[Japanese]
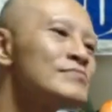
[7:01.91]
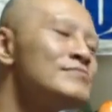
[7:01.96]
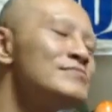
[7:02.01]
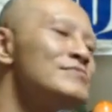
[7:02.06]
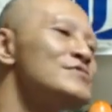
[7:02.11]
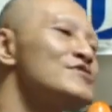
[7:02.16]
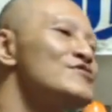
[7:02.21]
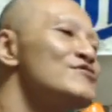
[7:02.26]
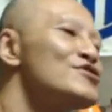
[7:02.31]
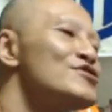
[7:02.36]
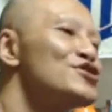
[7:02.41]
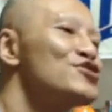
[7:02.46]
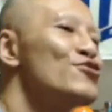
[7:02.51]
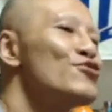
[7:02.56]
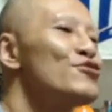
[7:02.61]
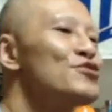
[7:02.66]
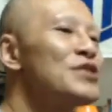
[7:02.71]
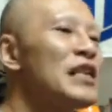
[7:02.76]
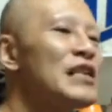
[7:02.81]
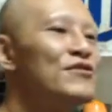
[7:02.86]
その人
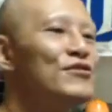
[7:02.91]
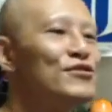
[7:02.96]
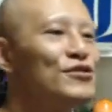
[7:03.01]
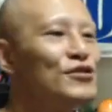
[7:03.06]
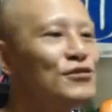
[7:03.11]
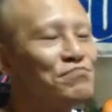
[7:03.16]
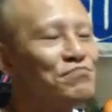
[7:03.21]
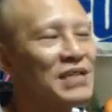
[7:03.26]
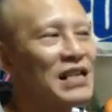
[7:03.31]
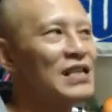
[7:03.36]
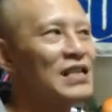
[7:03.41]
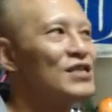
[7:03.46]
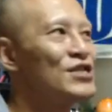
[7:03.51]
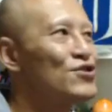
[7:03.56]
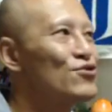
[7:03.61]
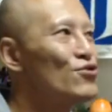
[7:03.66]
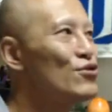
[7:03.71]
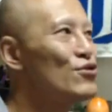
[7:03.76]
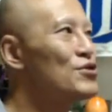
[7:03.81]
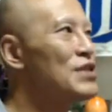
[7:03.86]
を殴る、まあ
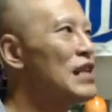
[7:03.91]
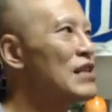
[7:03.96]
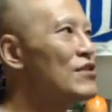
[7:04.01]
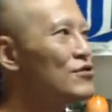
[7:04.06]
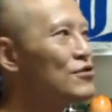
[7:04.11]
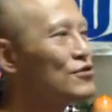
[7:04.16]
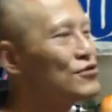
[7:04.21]
人を殴